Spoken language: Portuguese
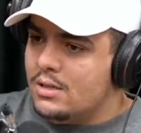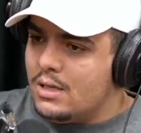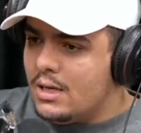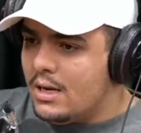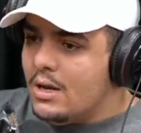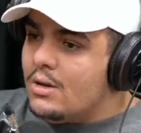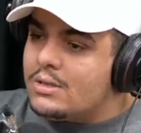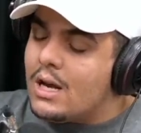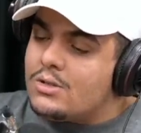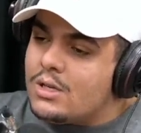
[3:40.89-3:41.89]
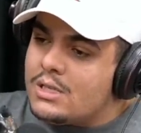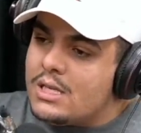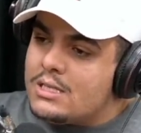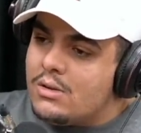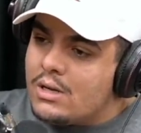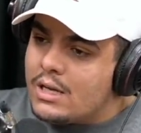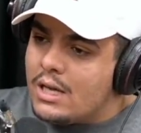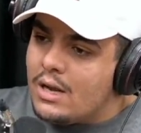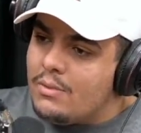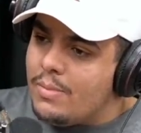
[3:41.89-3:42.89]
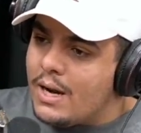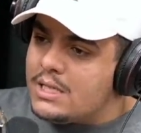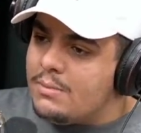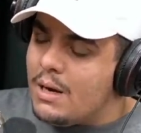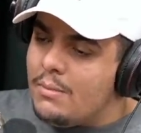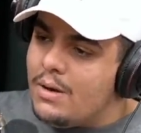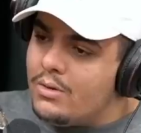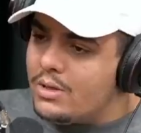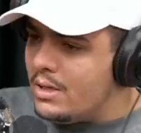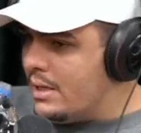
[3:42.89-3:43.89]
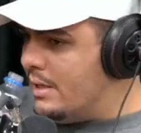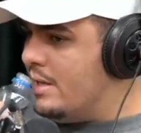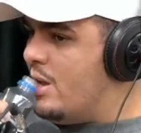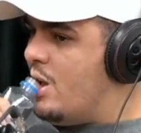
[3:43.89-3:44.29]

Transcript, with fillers: Tá ligado? Os caras só acham que vocês estão querendo pagar de brabão, tá ligado?